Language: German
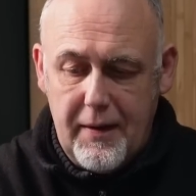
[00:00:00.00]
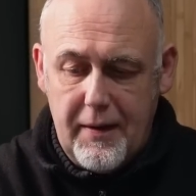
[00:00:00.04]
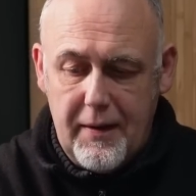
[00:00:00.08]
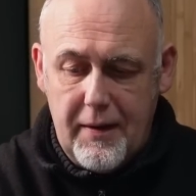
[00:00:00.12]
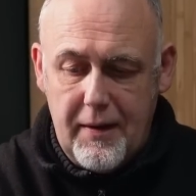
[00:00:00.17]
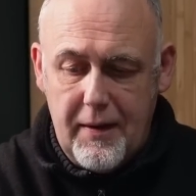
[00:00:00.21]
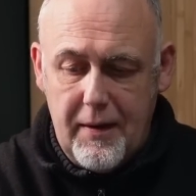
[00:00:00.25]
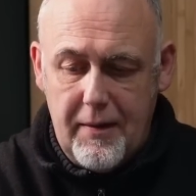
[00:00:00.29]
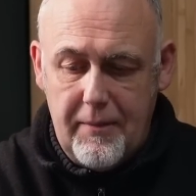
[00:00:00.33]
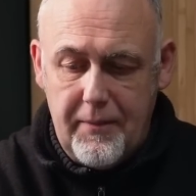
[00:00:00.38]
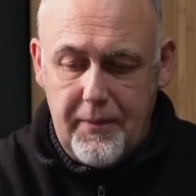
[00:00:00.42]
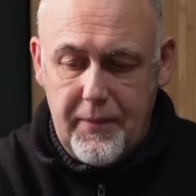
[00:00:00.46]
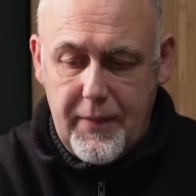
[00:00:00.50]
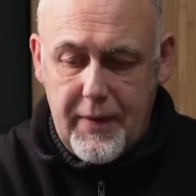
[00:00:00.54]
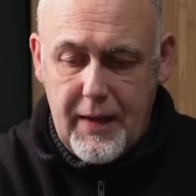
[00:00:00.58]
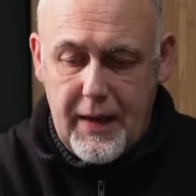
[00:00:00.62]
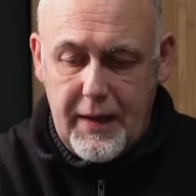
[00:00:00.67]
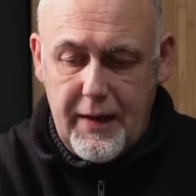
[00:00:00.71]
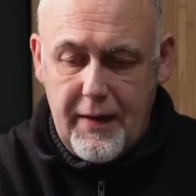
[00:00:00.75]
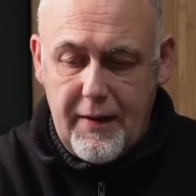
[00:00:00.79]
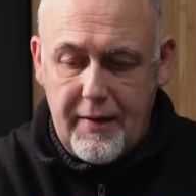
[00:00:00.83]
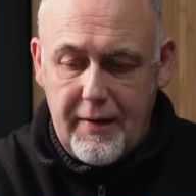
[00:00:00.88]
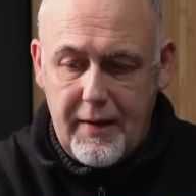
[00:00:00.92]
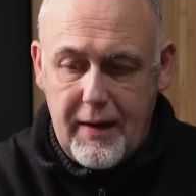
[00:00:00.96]
Ähm,
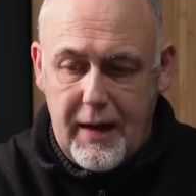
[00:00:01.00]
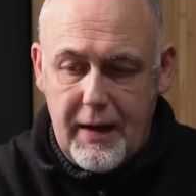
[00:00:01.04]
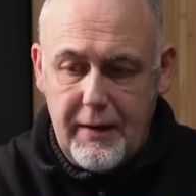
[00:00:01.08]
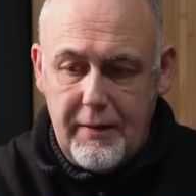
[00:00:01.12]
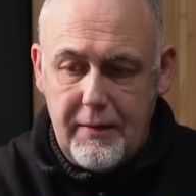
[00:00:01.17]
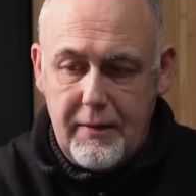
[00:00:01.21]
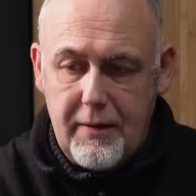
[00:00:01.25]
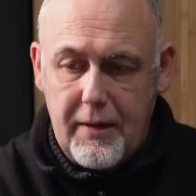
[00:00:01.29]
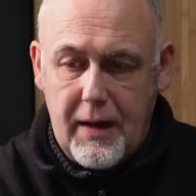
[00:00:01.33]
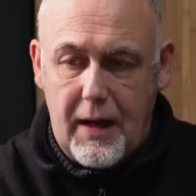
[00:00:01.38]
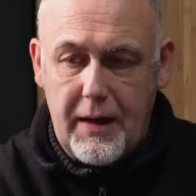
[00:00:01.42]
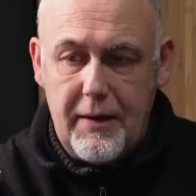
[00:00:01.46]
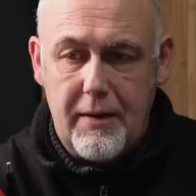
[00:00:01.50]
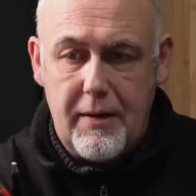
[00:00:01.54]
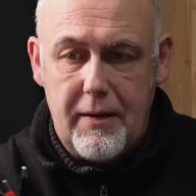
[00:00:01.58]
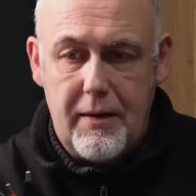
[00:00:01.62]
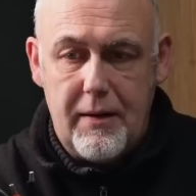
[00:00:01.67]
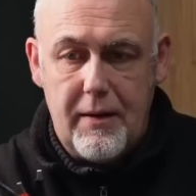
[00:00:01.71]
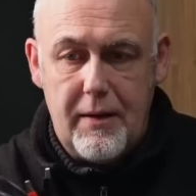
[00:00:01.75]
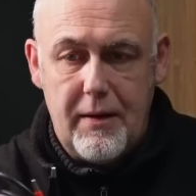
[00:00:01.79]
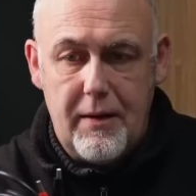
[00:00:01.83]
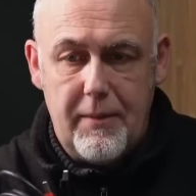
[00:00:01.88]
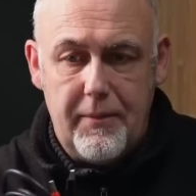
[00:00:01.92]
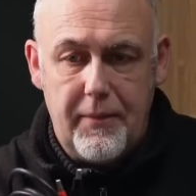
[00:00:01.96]
dann ist dran, dran
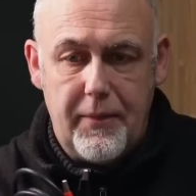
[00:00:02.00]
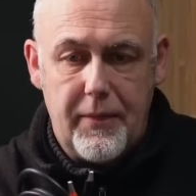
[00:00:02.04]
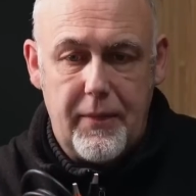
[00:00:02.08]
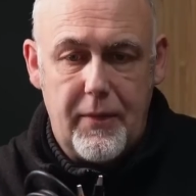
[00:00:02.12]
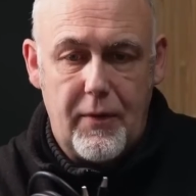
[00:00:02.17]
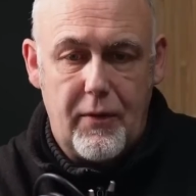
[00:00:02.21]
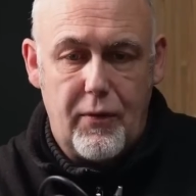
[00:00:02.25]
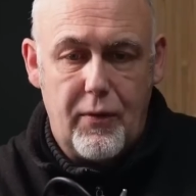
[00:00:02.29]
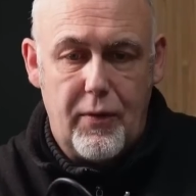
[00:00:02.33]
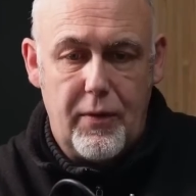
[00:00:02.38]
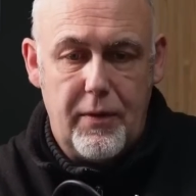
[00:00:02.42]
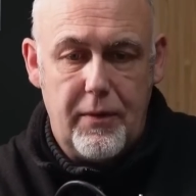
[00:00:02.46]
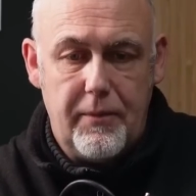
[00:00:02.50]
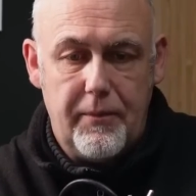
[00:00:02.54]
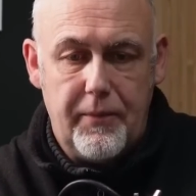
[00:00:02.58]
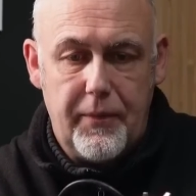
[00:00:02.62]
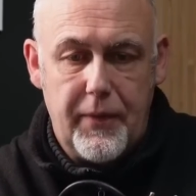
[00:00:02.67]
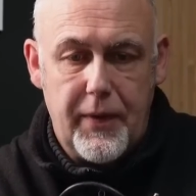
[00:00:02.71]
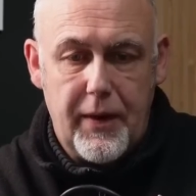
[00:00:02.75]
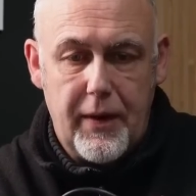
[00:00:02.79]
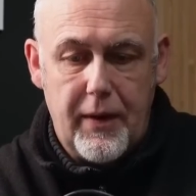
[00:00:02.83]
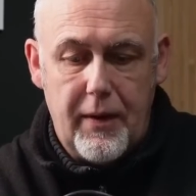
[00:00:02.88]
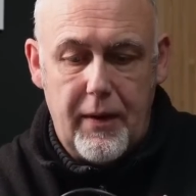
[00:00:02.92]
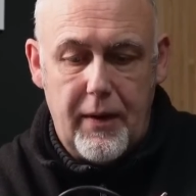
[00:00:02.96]
äh, so ein,
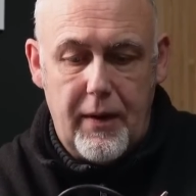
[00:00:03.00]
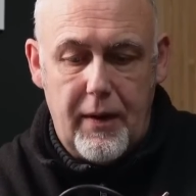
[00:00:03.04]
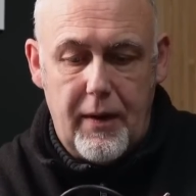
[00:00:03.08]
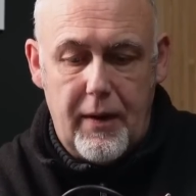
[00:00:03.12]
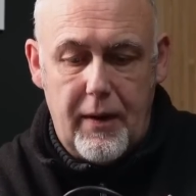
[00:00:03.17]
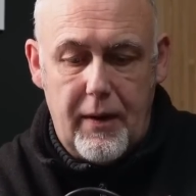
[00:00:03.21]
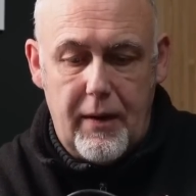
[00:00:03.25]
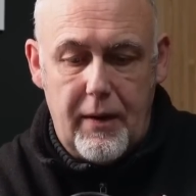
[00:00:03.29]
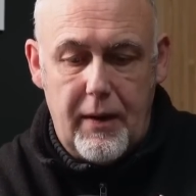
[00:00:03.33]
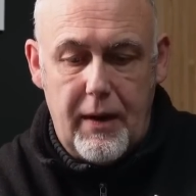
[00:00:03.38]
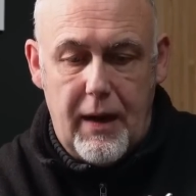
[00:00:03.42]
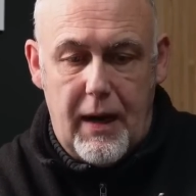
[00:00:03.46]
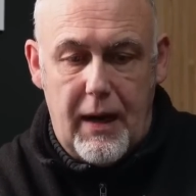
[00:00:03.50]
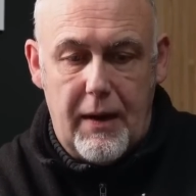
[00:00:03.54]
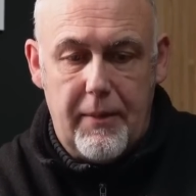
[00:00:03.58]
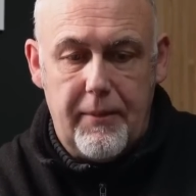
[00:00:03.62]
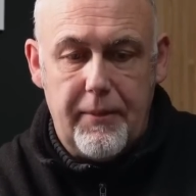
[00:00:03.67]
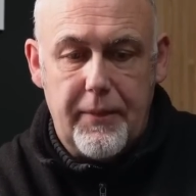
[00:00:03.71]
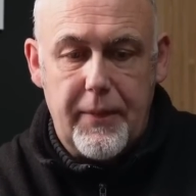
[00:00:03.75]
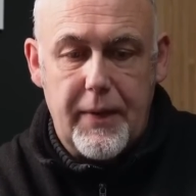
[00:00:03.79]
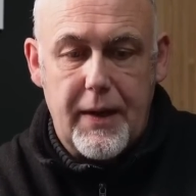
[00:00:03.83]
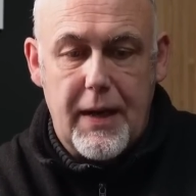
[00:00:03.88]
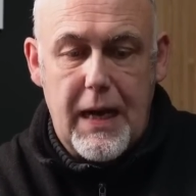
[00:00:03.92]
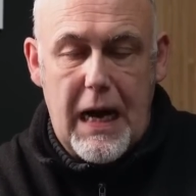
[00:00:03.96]
ja,
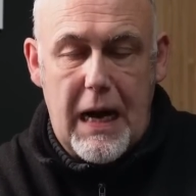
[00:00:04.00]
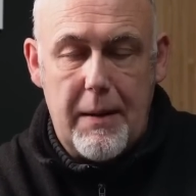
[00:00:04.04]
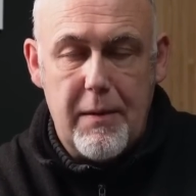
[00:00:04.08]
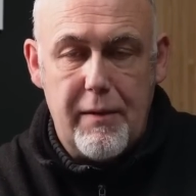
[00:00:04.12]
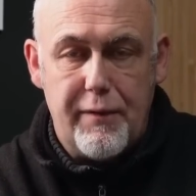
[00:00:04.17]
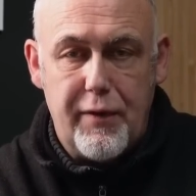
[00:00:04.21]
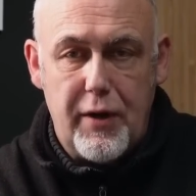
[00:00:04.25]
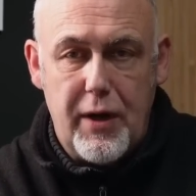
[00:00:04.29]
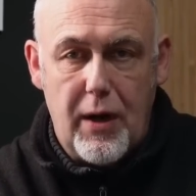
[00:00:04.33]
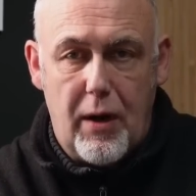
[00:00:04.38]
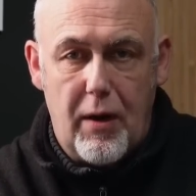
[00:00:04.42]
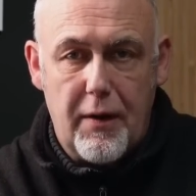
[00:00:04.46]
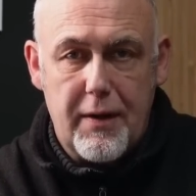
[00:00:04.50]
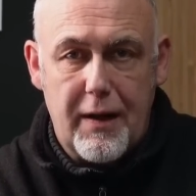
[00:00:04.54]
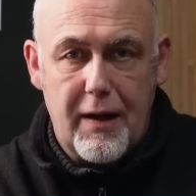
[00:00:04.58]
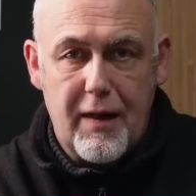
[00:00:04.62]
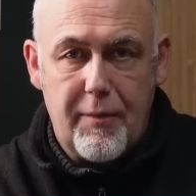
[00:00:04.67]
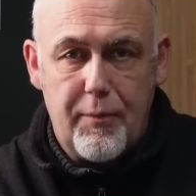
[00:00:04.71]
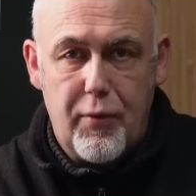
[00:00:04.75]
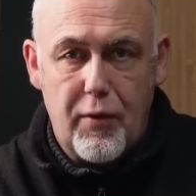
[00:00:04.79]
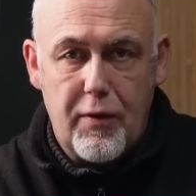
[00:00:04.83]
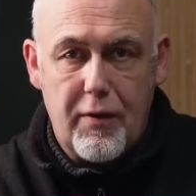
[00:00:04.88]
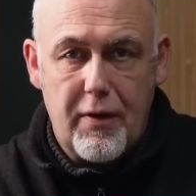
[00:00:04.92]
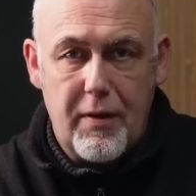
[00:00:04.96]
ein Kabel für die
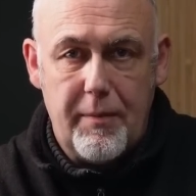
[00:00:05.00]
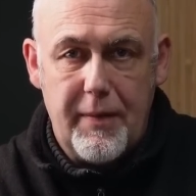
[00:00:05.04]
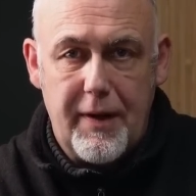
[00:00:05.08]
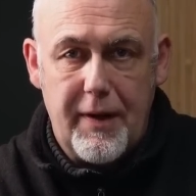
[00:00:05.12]
Ausgangsbuchse